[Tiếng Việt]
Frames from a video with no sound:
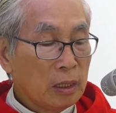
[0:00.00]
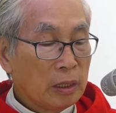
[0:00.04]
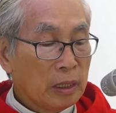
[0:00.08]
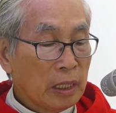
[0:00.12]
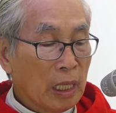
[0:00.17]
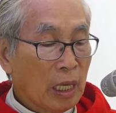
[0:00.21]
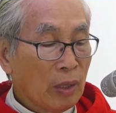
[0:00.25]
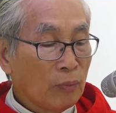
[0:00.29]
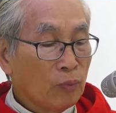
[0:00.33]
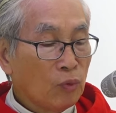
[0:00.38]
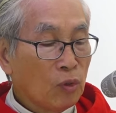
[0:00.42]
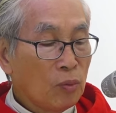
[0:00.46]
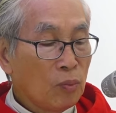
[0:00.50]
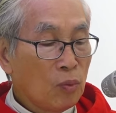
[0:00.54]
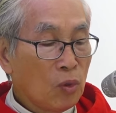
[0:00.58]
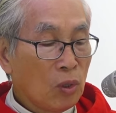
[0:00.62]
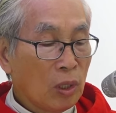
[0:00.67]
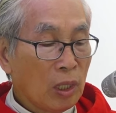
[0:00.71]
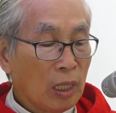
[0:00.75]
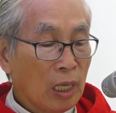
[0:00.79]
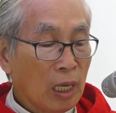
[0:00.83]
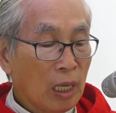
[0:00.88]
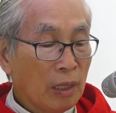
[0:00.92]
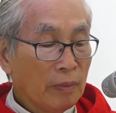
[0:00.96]
Nhà vua
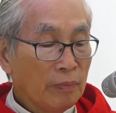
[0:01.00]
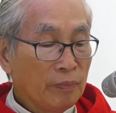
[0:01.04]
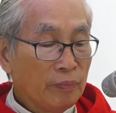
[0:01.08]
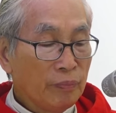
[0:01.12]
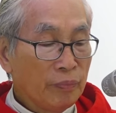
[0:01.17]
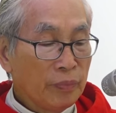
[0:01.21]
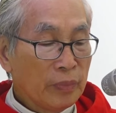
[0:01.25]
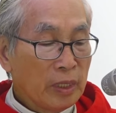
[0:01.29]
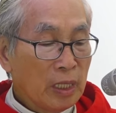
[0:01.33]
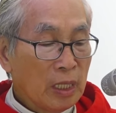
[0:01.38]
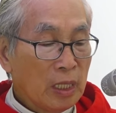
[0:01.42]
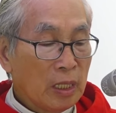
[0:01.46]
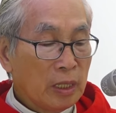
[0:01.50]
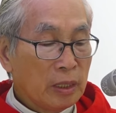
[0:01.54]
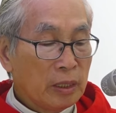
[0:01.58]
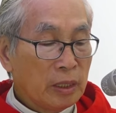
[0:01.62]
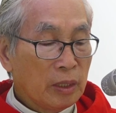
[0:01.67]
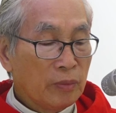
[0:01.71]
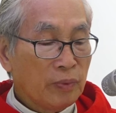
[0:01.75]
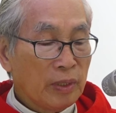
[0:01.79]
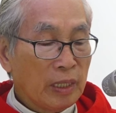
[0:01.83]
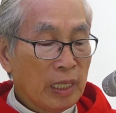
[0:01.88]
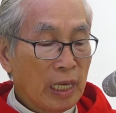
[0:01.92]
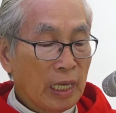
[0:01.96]
buồn lắm,
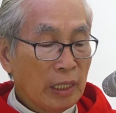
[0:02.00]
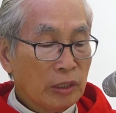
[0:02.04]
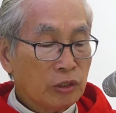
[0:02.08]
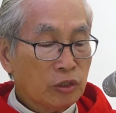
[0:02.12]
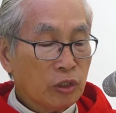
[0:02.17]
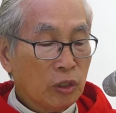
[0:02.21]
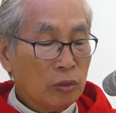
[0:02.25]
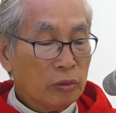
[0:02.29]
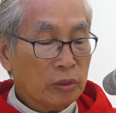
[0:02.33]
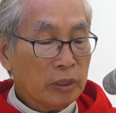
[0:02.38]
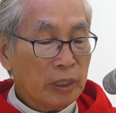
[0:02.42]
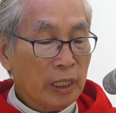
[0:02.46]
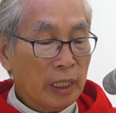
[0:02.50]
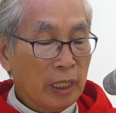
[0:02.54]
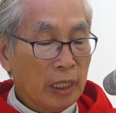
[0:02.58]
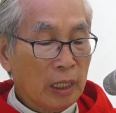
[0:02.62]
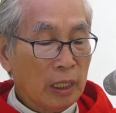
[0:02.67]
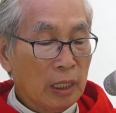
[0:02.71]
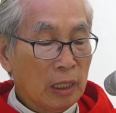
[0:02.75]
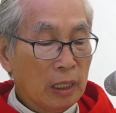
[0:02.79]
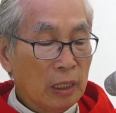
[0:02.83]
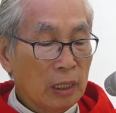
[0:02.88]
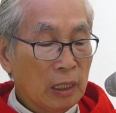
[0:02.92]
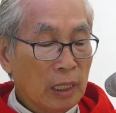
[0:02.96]
nhưng vì đã chót
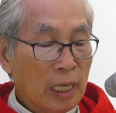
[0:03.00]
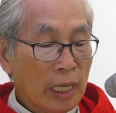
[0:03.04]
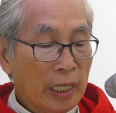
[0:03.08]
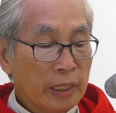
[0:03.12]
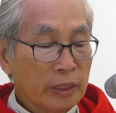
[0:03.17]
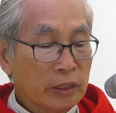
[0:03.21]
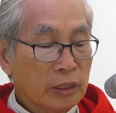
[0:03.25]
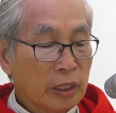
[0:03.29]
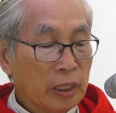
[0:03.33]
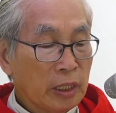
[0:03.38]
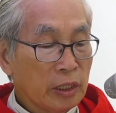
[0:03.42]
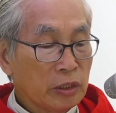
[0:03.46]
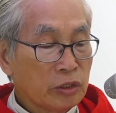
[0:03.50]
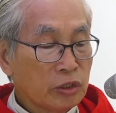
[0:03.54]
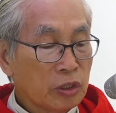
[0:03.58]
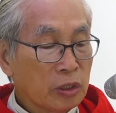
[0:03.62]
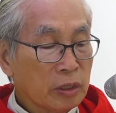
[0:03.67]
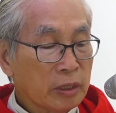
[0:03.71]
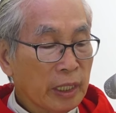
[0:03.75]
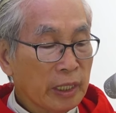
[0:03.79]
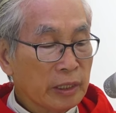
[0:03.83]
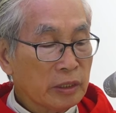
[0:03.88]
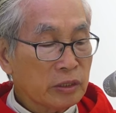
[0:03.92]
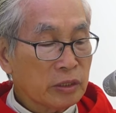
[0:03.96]
thề lại thề
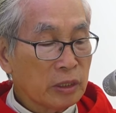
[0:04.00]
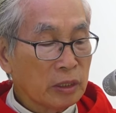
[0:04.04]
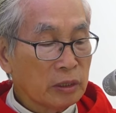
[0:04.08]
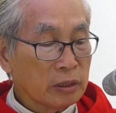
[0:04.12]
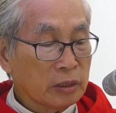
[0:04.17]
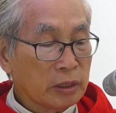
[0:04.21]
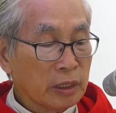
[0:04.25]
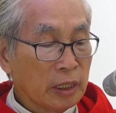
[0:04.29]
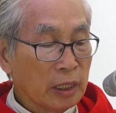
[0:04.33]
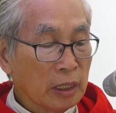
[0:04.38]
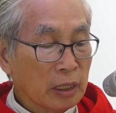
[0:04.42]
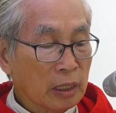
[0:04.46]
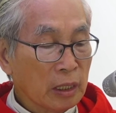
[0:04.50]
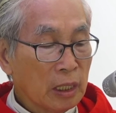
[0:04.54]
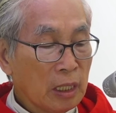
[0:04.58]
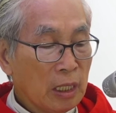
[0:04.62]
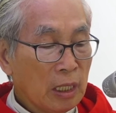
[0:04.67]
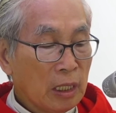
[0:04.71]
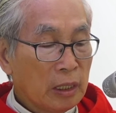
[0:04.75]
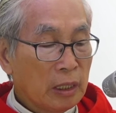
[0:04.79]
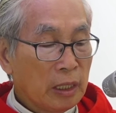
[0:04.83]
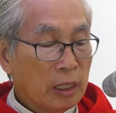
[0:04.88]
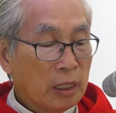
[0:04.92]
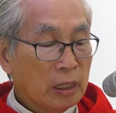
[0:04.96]
trước khách dự tiệc
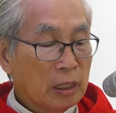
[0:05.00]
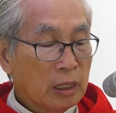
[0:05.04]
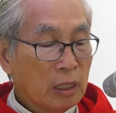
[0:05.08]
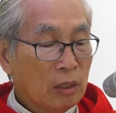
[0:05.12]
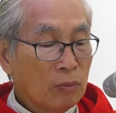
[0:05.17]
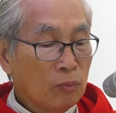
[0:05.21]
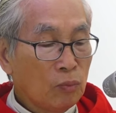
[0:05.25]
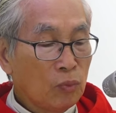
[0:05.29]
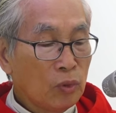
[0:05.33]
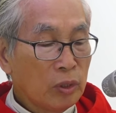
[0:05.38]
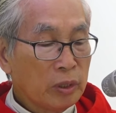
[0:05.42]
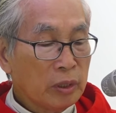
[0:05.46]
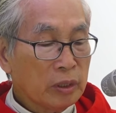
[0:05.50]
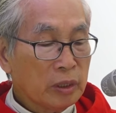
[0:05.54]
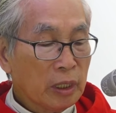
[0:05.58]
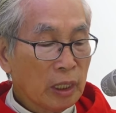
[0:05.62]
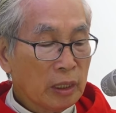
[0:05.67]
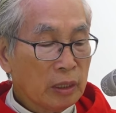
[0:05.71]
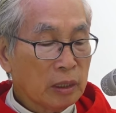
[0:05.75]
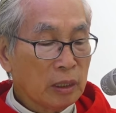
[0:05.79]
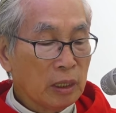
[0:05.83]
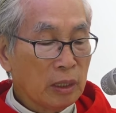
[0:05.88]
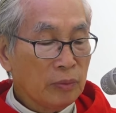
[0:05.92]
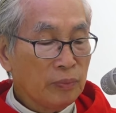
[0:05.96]
nên không muốn
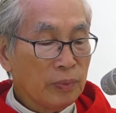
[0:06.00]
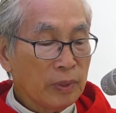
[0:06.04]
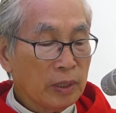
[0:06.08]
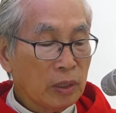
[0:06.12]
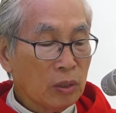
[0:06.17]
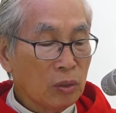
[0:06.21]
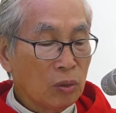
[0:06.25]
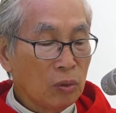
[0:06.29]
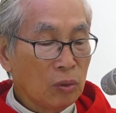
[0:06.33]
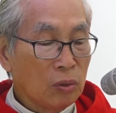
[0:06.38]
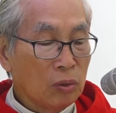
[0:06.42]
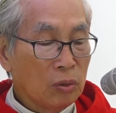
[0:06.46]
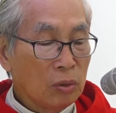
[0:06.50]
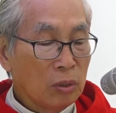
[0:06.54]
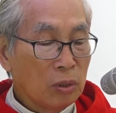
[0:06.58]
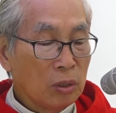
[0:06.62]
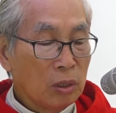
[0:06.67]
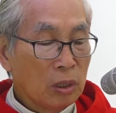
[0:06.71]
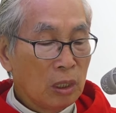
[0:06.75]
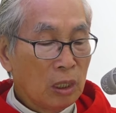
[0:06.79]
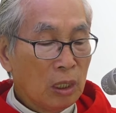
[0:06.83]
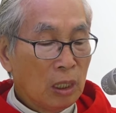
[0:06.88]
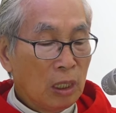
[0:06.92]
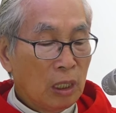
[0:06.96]
thất hứa với cô.
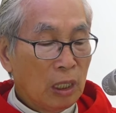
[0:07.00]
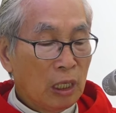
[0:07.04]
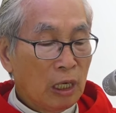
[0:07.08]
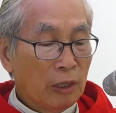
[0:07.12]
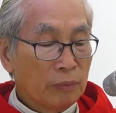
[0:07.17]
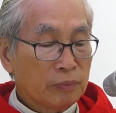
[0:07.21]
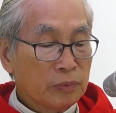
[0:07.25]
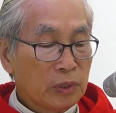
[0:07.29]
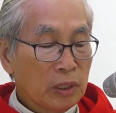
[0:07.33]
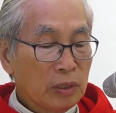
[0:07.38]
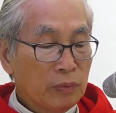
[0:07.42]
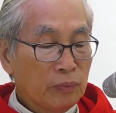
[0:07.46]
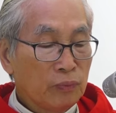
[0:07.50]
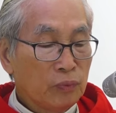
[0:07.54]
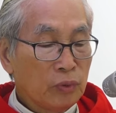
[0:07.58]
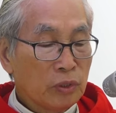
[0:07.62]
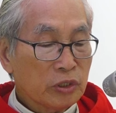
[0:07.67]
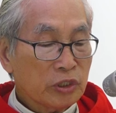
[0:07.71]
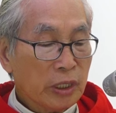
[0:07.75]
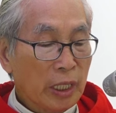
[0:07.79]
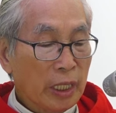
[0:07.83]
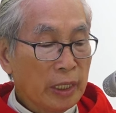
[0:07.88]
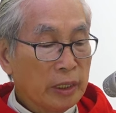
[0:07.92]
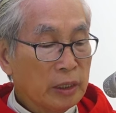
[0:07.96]
Lập tức vua
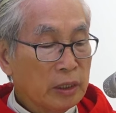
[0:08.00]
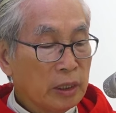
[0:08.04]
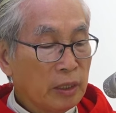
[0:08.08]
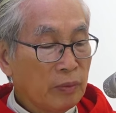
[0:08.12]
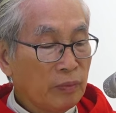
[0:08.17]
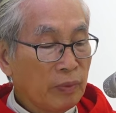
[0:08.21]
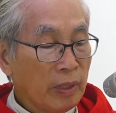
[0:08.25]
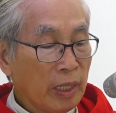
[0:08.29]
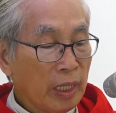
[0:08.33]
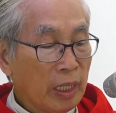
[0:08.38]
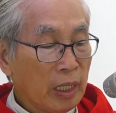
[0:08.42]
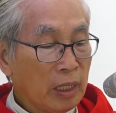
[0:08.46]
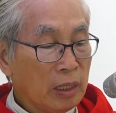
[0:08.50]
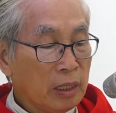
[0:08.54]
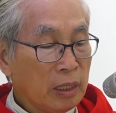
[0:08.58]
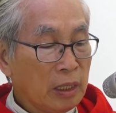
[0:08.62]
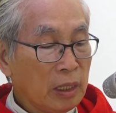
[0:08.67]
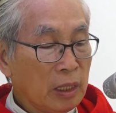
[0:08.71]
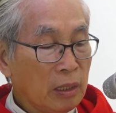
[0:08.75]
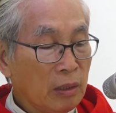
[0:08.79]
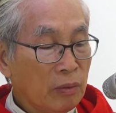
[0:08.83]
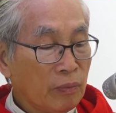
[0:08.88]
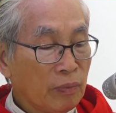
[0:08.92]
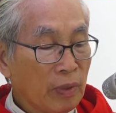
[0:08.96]
sai thì vệ
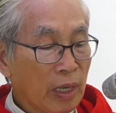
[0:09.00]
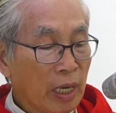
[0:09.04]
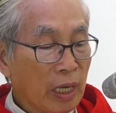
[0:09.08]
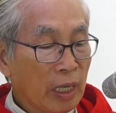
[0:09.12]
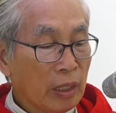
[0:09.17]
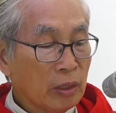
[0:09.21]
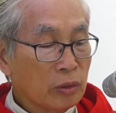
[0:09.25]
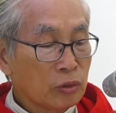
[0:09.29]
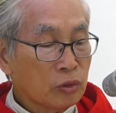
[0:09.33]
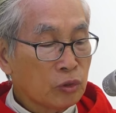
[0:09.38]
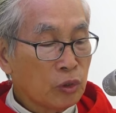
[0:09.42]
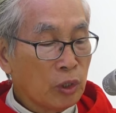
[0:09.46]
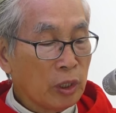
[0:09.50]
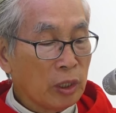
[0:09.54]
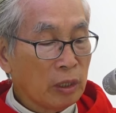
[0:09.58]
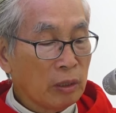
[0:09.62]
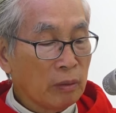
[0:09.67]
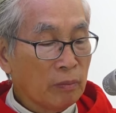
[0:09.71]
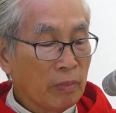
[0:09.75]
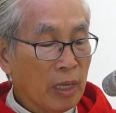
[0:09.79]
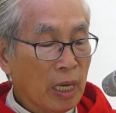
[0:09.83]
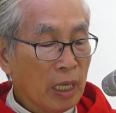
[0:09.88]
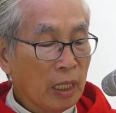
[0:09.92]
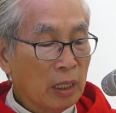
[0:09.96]
đi và truyền
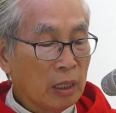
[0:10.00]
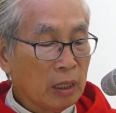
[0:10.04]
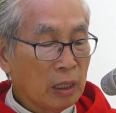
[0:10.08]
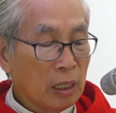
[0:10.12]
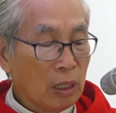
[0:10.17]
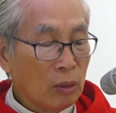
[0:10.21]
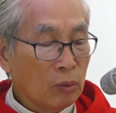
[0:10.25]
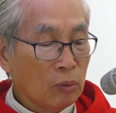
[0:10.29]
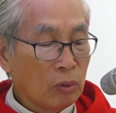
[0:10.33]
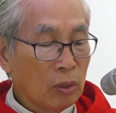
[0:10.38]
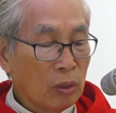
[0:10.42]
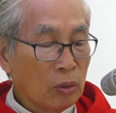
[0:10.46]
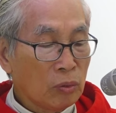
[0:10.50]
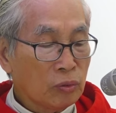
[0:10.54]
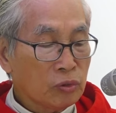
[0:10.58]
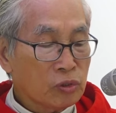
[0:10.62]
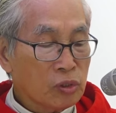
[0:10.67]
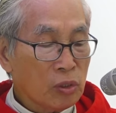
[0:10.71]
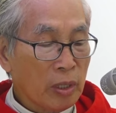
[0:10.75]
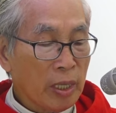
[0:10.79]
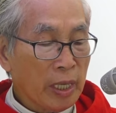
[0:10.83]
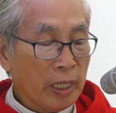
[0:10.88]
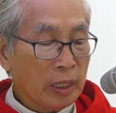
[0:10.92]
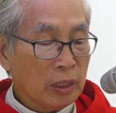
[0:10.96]
mang đầu ông
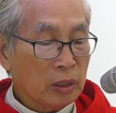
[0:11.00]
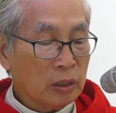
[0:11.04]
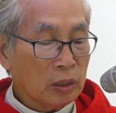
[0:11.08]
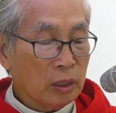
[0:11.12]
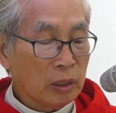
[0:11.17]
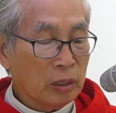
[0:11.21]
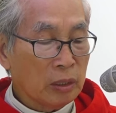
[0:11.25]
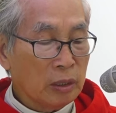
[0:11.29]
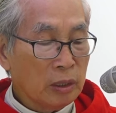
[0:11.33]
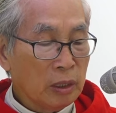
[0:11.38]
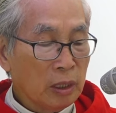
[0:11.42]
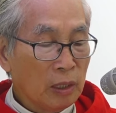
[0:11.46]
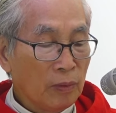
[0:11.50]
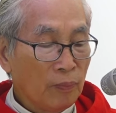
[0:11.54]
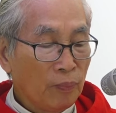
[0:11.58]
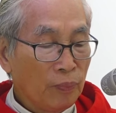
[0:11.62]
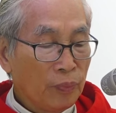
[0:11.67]
Doan tới.